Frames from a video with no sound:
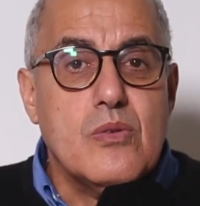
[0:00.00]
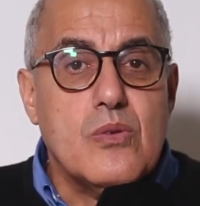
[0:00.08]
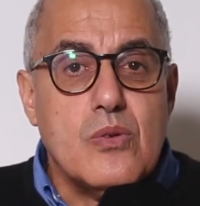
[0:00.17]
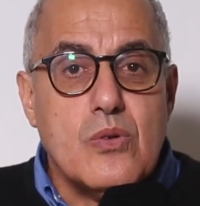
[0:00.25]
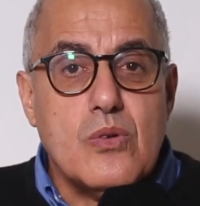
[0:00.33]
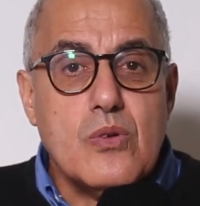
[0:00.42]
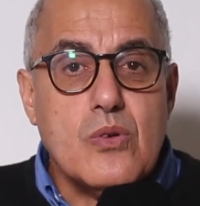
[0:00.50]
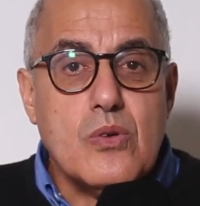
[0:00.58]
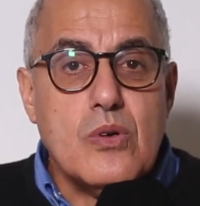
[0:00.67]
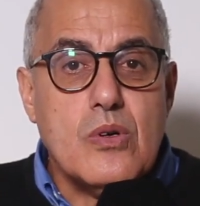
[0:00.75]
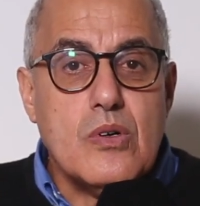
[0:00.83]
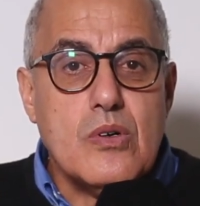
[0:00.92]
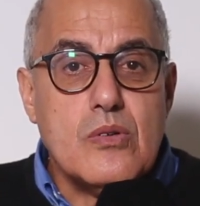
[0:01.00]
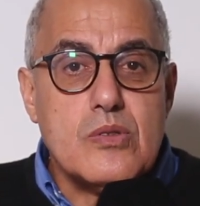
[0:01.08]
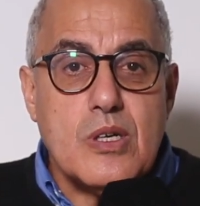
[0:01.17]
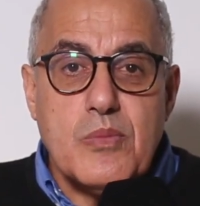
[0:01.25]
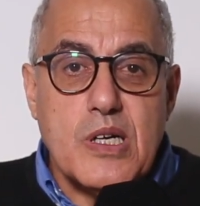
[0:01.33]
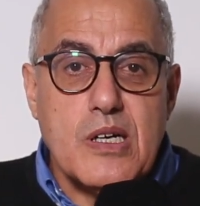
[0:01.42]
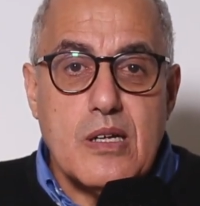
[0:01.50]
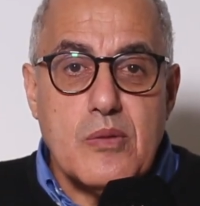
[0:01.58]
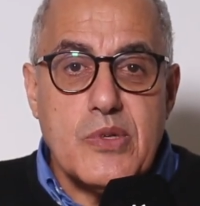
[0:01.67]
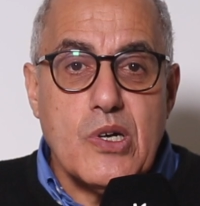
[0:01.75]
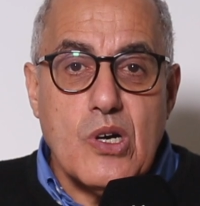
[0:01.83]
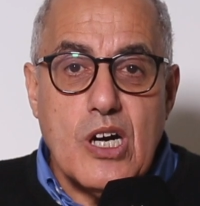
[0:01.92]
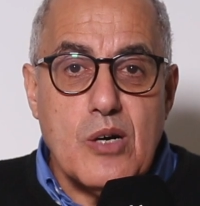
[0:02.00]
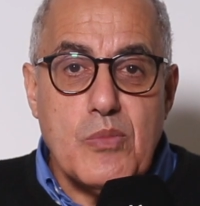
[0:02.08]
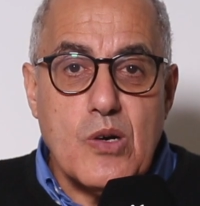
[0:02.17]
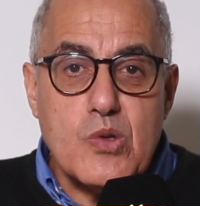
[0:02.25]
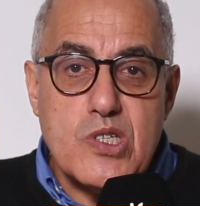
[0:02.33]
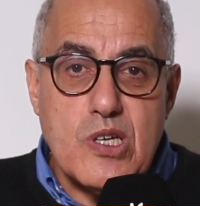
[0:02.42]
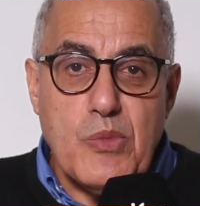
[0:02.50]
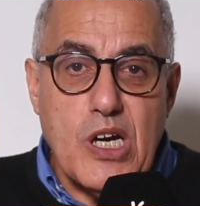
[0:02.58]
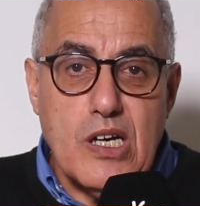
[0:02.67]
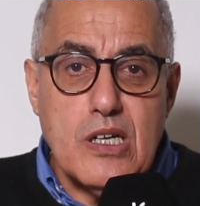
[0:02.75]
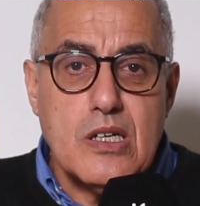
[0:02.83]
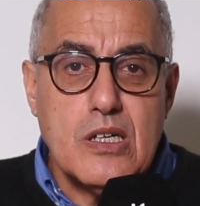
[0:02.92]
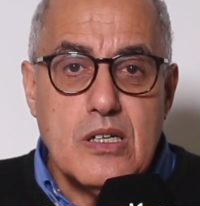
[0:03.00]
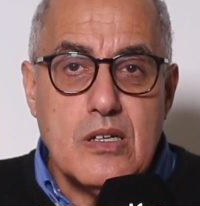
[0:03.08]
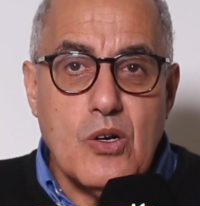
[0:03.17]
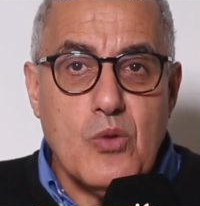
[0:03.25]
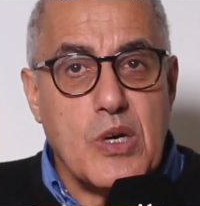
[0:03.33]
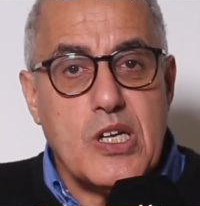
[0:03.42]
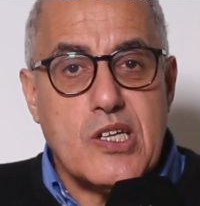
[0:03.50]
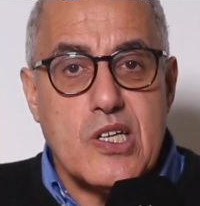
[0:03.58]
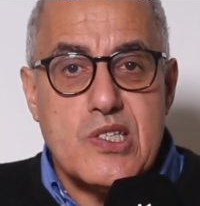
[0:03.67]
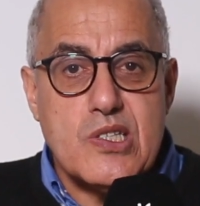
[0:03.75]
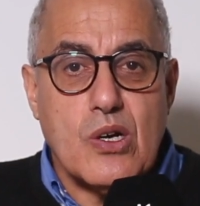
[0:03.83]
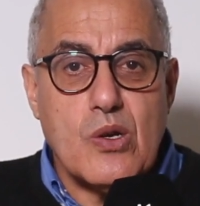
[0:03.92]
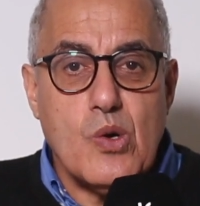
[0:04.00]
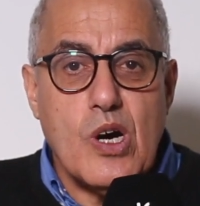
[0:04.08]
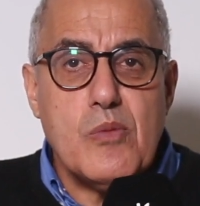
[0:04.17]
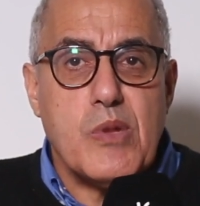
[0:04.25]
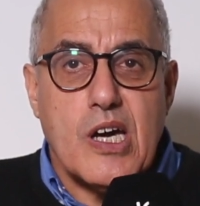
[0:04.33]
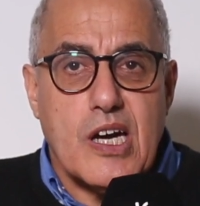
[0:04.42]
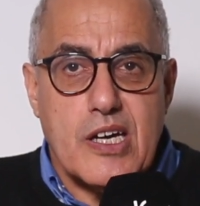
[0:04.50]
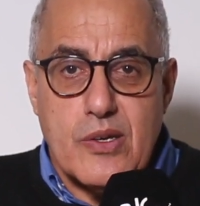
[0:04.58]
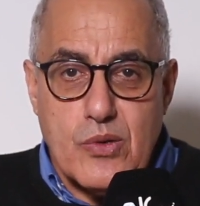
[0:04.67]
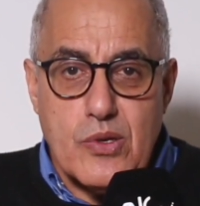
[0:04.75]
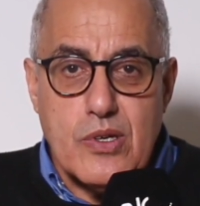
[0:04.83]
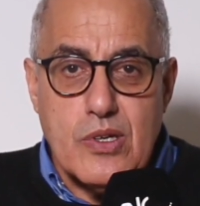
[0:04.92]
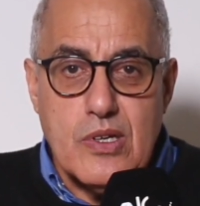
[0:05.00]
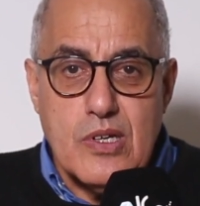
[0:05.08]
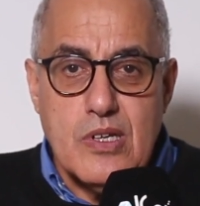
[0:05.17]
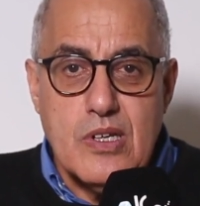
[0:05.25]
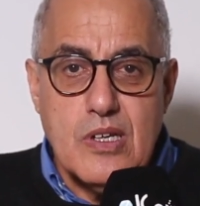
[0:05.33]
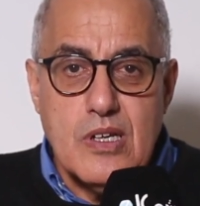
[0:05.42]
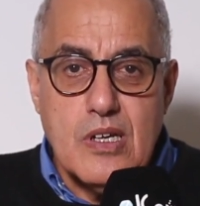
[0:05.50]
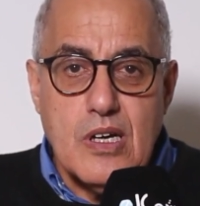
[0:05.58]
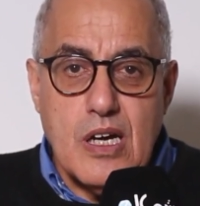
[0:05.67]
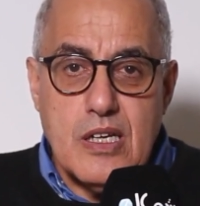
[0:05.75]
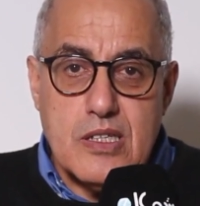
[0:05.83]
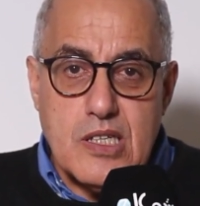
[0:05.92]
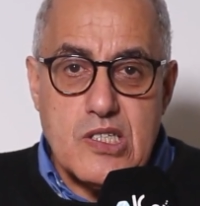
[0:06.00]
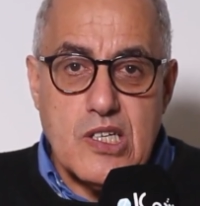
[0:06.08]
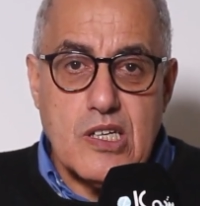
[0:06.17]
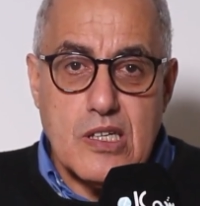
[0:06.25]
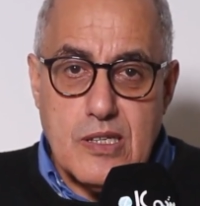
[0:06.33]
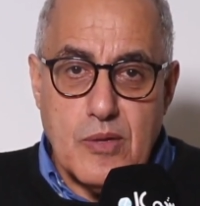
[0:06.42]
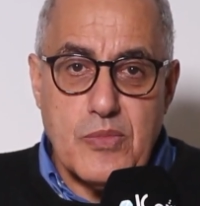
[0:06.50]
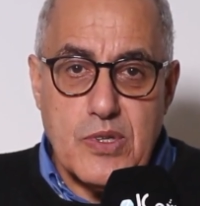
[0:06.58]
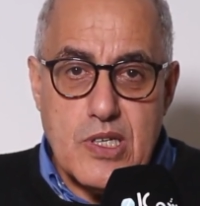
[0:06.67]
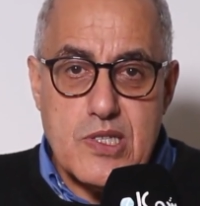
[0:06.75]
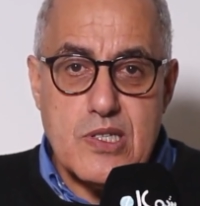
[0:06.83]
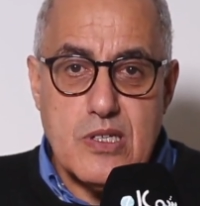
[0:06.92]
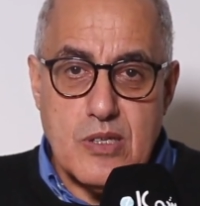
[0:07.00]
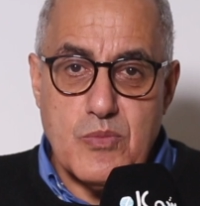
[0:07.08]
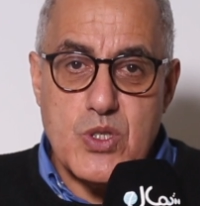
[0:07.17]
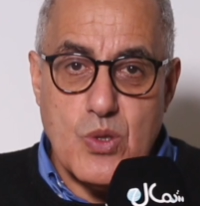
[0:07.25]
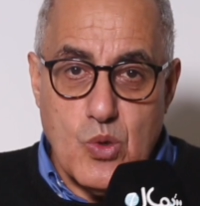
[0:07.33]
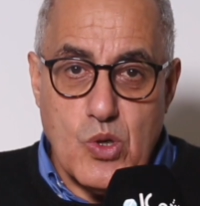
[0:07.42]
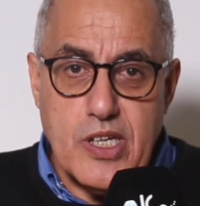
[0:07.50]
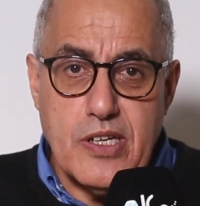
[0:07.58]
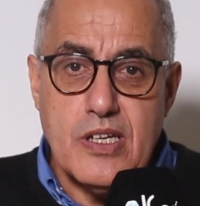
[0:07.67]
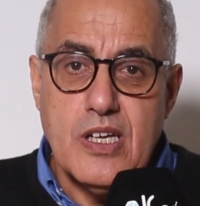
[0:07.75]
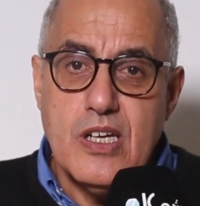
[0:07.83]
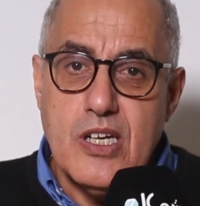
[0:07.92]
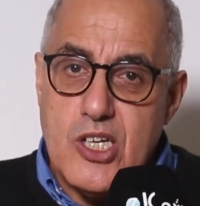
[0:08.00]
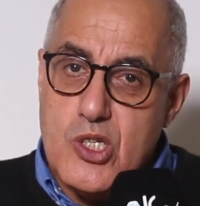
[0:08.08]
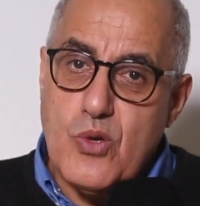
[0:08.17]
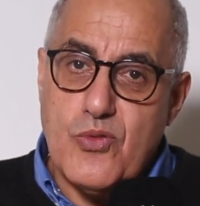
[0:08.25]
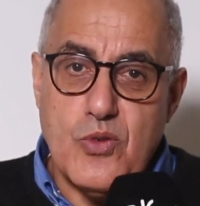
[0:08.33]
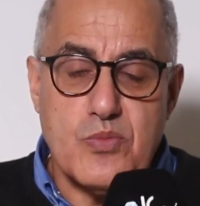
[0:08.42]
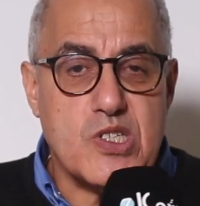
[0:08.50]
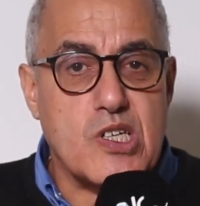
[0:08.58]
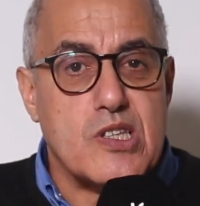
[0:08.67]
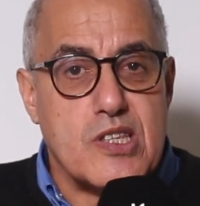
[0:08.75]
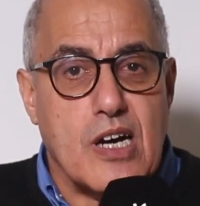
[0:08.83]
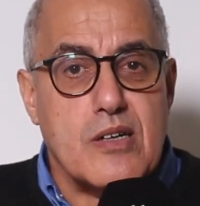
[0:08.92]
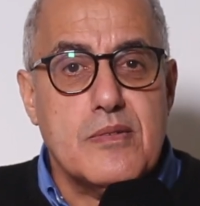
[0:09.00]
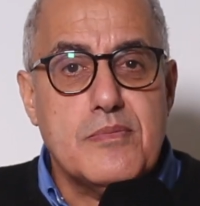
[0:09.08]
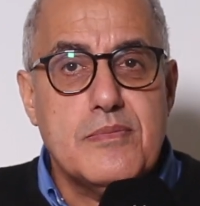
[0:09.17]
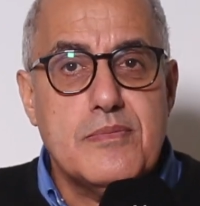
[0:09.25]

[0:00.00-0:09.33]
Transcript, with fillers: و دابا المياه وغابه والجامعه هما اللي كيستغلوها بلا قانون انا داكشي كنطلب من الناس اللي مسؤولين يشوفوا من جهتنا